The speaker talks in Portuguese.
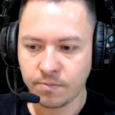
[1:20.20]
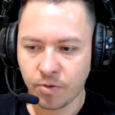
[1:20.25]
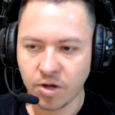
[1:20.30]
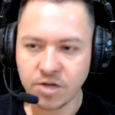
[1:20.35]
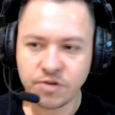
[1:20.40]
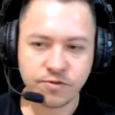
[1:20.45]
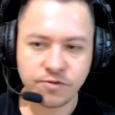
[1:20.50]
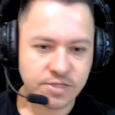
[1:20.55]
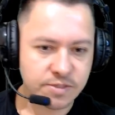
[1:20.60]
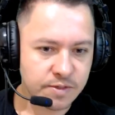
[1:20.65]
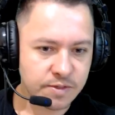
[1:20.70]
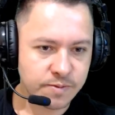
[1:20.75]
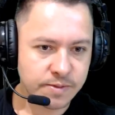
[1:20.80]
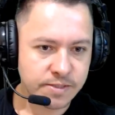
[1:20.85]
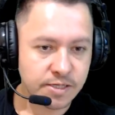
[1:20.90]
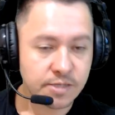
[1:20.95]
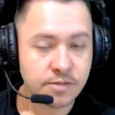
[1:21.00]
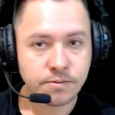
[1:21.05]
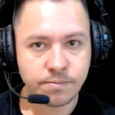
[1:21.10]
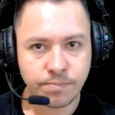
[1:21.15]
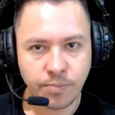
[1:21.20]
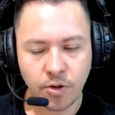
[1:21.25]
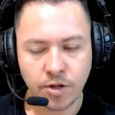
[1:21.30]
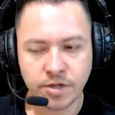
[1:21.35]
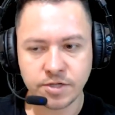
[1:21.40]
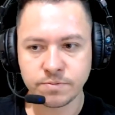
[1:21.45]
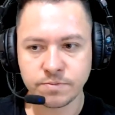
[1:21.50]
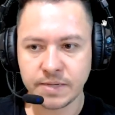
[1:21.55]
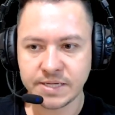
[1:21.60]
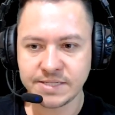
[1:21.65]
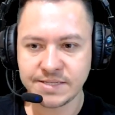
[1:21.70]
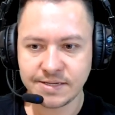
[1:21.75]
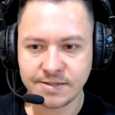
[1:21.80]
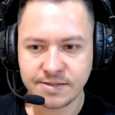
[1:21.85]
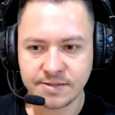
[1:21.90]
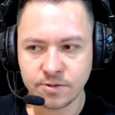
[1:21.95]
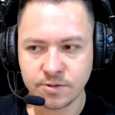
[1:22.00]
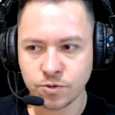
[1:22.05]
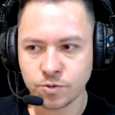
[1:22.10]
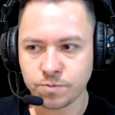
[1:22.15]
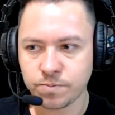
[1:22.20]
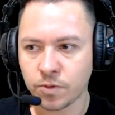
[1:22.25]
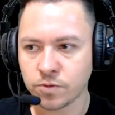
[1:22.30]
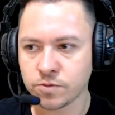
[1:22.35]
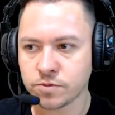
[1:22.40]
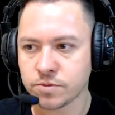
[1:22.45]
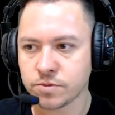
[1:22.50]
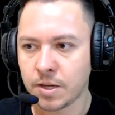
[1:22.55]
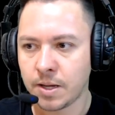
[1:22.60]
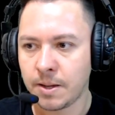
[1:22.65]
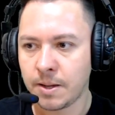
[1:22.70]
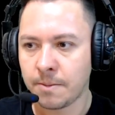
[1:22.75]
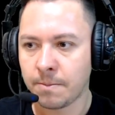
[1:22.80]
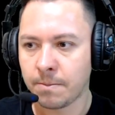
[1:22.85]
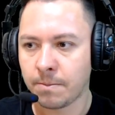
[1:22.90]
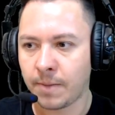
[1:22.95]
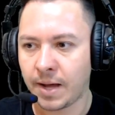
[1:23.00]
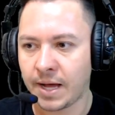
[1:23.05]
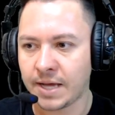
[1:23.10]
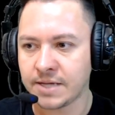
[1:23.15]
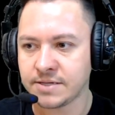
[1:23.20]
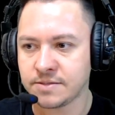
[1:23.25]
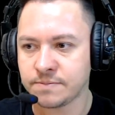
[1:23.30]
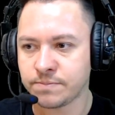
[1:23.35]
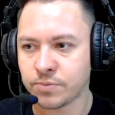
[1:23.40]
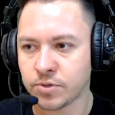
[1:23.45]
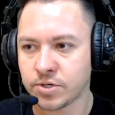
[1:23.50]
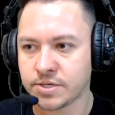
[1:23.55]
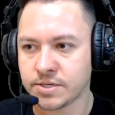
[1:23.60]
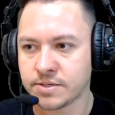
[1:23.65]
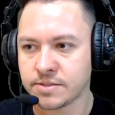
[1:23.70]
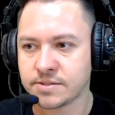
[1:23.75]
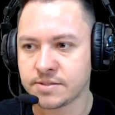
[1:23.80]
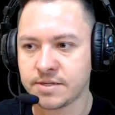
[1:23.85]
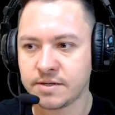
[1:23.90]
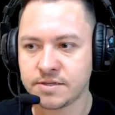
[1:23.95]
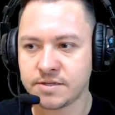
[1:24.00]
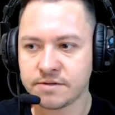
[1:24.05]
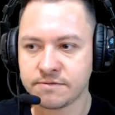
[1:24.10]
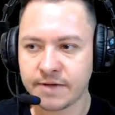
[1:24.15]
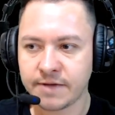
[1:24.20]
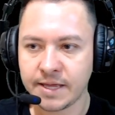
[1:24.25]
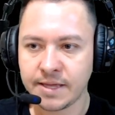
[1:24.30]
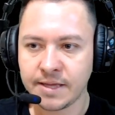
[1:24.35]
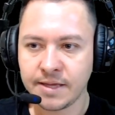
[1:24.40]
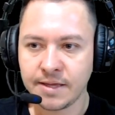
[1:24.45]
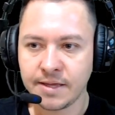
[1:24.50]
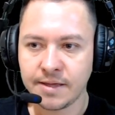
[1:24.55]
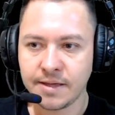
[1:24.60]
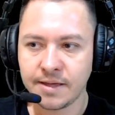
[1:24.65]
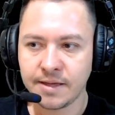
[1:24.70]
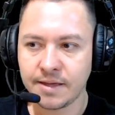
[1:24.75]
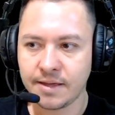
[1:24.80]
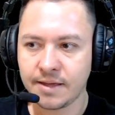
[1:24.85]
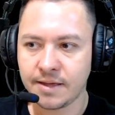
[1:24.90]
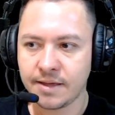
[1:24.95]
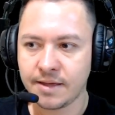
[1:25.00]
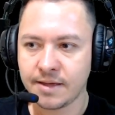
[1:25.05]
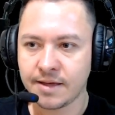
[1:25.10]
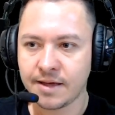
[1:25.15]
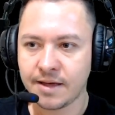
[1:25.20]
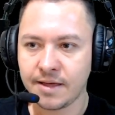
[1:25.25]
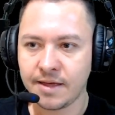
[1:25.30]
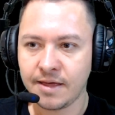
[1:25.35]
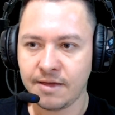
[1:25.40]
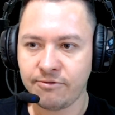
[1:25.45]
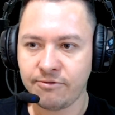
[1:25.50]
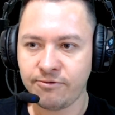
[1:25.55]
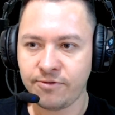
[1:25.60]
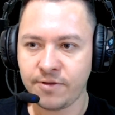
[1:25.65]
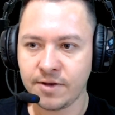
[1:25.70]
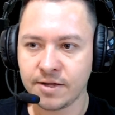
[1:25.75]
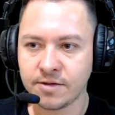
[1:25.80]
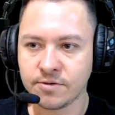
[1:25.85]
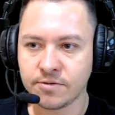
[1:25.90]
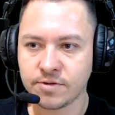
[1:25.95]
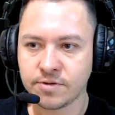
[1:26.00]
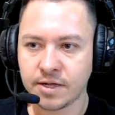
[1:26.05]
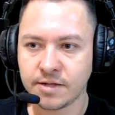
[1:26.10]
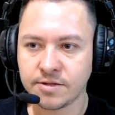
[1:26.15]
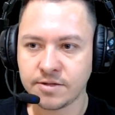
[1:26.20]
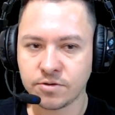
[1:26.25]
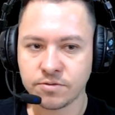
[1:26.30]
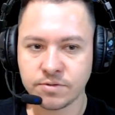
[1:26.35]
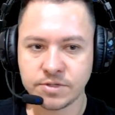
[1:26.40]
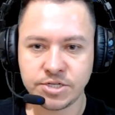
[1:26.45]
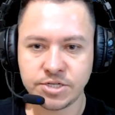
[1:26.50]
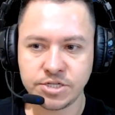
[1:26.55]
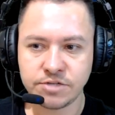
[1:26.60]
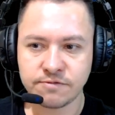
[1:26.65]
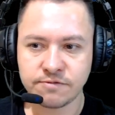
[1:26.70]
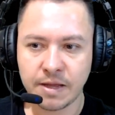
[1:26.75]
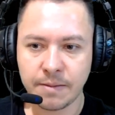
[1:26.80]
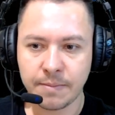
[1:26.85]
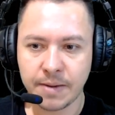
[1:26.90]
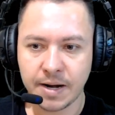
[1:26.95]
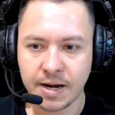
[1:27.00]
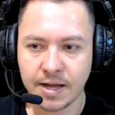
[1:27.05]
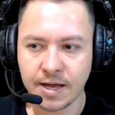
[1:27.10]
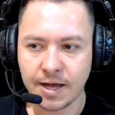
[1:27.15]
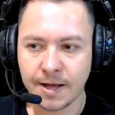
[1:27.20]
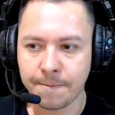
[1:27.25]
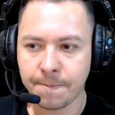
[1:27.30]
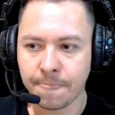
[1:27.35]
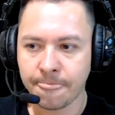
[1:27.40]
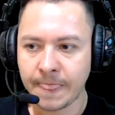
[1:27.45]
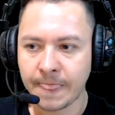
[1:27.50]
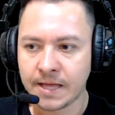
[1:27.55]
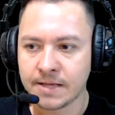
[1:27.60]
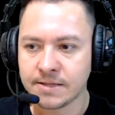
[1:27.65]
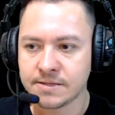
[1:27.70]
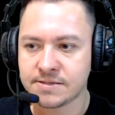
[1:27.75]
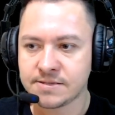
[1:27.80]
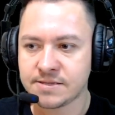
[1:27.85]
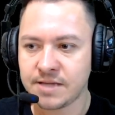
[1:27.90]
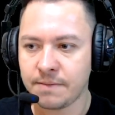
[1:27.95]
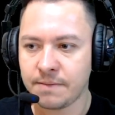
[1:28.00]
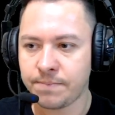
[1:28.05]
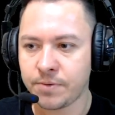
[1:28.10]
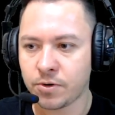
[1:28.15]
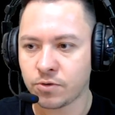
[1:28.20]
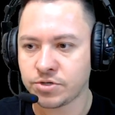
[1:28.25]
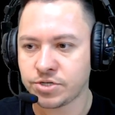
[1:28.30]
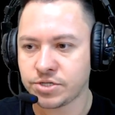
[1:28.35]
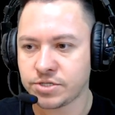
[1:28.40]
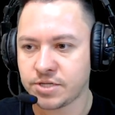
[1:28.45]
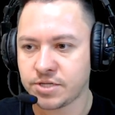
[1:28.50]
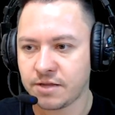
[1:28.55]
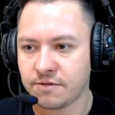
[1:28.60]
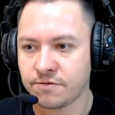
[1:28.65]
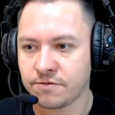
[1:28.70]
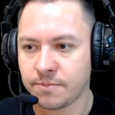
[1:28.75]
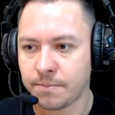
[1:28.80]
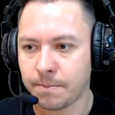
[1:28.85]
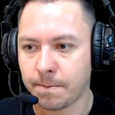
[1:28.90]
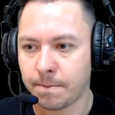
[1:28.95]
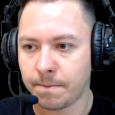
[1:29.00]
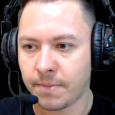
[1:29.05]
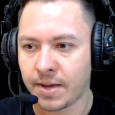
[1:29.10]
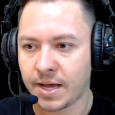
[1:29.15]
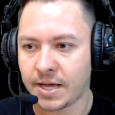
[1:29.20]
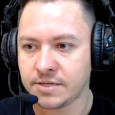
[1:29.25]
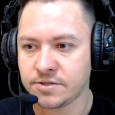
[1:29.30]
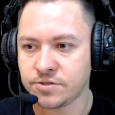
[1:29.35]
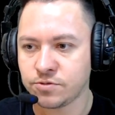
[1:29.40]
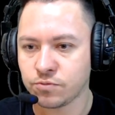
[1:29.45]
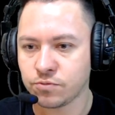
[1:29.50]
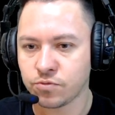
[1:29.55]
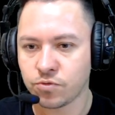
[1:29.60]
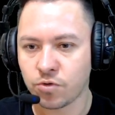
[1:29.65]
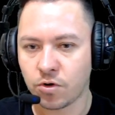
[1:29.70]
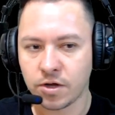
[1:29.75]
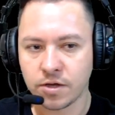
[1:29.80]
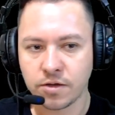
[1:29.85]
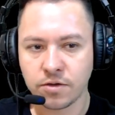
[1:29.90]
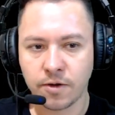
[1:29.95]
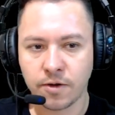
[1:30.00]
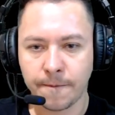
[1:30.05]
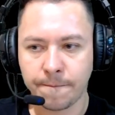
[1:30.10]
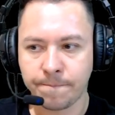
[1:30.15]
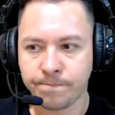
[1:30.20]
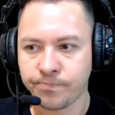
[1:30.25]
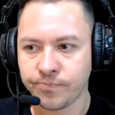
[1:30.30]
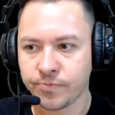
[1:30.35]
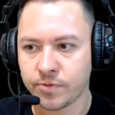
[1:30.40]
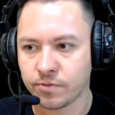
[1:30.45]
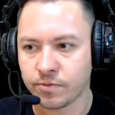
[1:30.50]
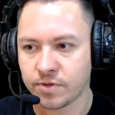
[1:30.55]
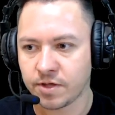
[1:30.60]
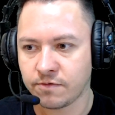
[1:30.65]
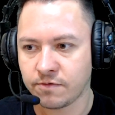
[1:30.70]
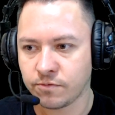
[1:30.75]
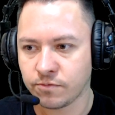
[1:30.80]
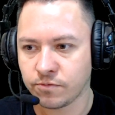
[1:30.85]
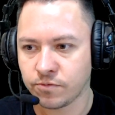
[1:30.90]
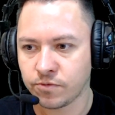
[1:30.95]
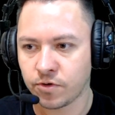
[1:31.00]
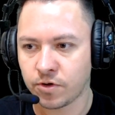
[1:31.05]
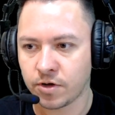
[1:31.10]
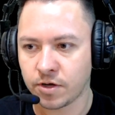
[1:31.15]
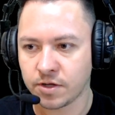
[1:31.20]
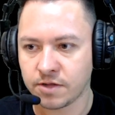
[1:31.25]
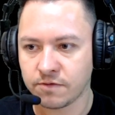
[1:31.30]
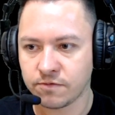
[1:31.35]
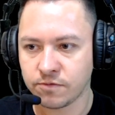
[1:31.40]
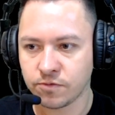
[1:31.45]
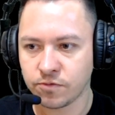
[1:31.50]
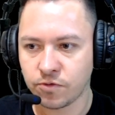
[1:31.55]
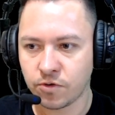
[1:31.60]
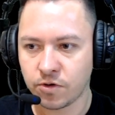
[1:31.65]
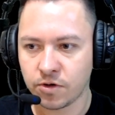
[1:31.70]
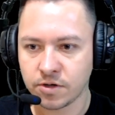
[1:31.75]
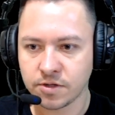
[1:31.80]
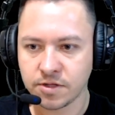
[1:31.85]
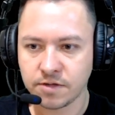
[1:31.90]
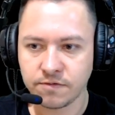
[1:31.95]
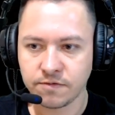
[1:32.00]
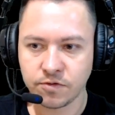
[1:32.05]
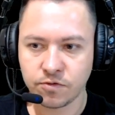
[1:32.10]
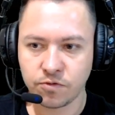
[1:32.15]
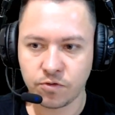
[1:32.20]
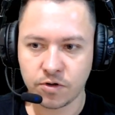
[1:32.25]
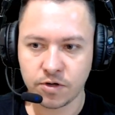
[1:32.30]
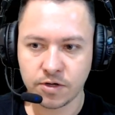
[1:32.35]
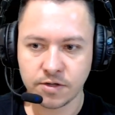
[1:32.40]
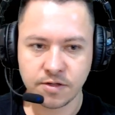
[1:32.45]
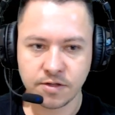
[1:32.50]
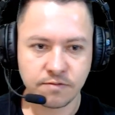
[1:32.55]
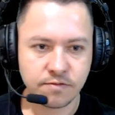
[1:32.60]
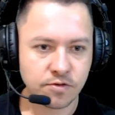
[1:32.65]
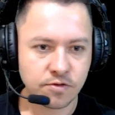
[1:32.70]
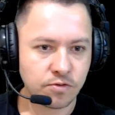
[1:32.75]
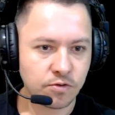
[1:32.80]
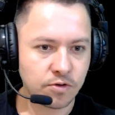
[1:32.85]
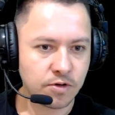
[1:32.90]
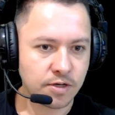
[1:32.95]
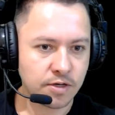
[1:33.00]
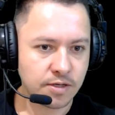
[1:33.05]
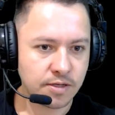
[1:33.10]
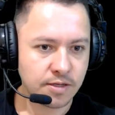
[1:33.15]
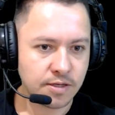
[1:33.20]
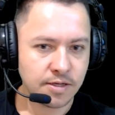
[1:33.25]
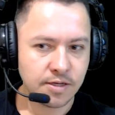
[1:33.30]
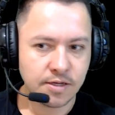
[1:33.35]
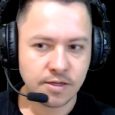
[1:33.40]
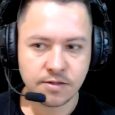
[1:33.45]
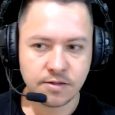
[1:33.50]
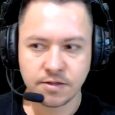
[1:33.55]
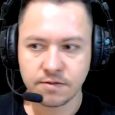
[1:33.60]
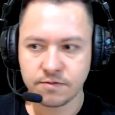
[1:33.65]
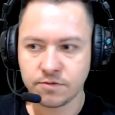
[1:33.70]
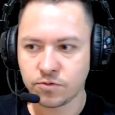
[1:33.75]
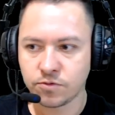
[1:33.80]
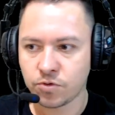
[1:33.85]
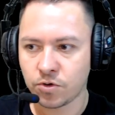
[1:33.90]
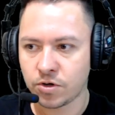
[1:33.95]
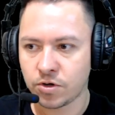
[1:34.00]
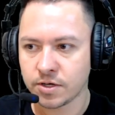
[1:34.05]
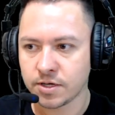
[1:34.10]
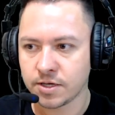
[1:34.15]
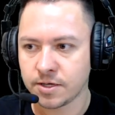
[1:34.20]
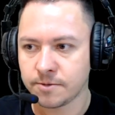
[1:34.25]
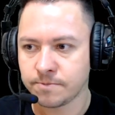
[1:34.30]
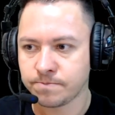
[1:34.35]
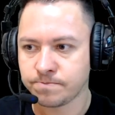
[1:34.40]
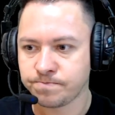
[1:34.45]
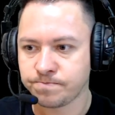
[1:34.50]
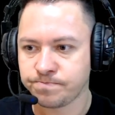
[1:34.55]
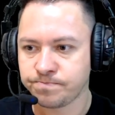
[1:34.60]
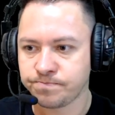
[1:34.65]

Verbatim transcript: Pode fazer mais para trás? Pode, mas esses são os pontos mais importantes. Daí você vai é, refinando, tá? Então a gente vai marcar sempre onde teve mais de um toque, ó. Então teve um toque, teve um toque, teve toque, teve toque, teve toque.